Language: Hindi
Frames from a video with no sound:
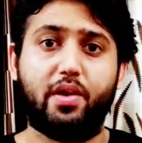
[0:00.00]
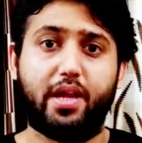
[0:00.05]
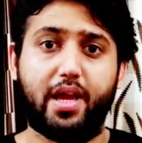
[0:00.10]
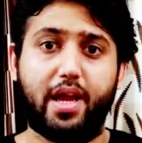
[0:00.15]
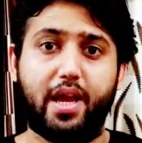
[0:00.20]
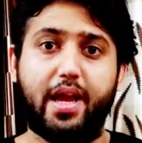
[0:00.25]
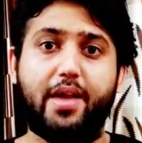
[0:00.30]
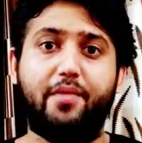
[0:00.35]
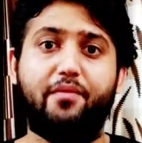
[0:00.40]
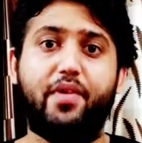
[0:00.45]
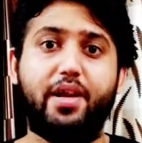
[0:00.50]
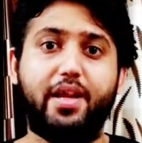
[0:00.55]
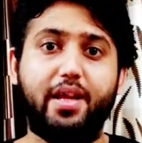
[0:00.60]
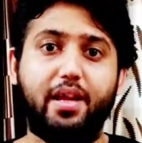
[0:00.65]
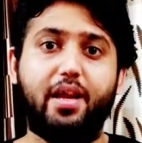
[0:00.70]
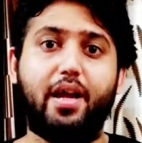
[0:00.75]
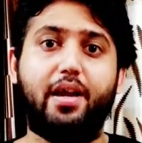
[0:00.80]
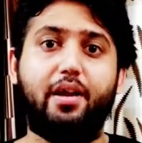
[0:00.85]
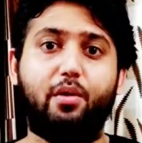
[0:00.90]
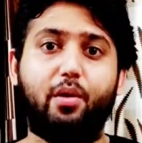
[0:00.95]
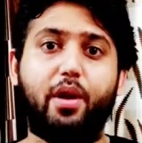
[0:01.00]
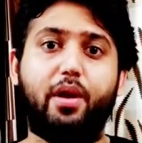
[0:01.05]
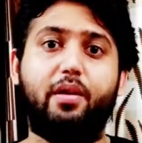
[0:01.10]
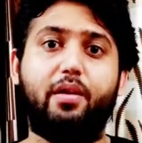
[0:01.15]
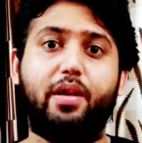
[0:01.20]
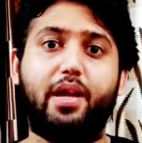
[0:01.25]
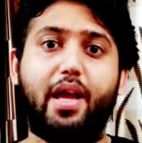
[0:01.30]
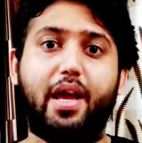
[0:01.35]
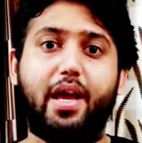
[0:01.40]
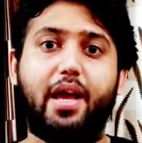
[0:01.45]
क्या है वनीला एंड्रॉयड
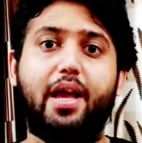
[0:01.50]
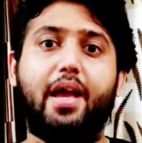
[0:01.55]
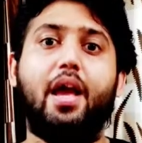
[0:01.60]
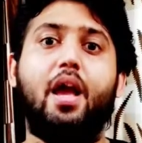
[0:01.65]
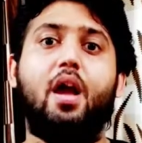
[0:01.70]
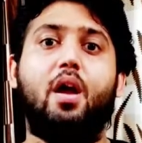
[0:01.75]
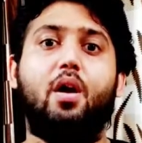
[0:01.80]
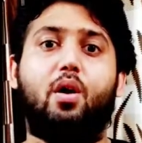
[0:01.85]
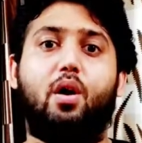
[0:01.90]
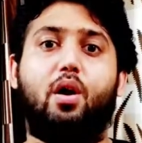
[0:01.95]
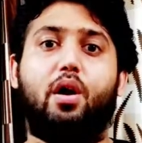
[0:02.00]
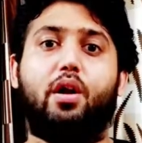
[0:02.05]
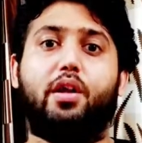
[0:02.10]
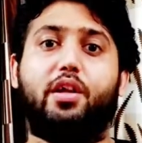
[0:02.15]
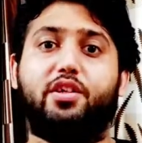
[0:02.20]
क्या है और